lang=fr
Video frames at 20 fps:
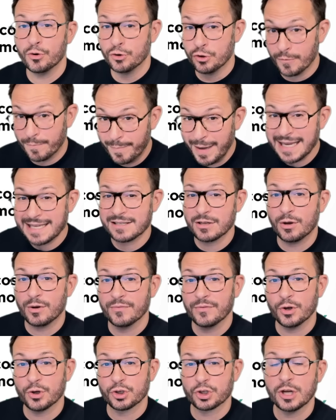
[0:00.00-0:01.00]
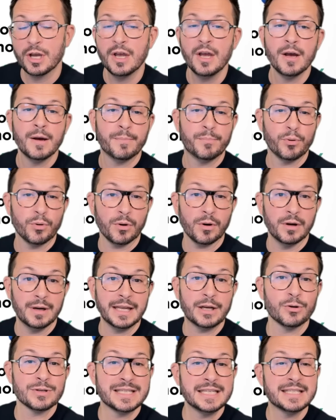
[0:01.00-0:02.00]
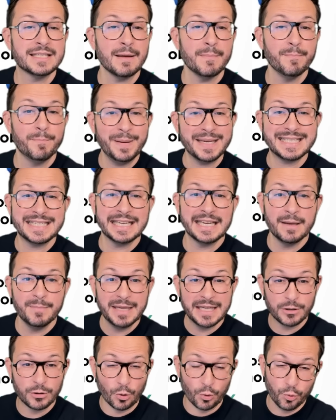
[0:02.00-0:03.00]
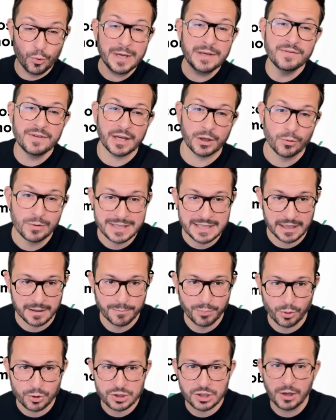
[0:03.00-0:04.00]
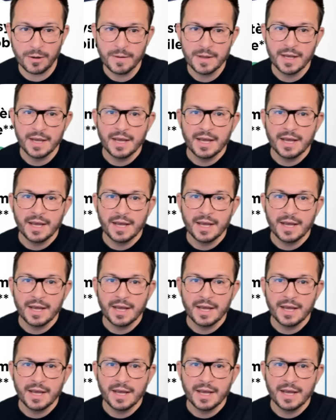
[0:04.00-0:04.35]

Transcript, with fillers: une baisse en revanche pour euh, l'écosystème PC gaming de 8,5%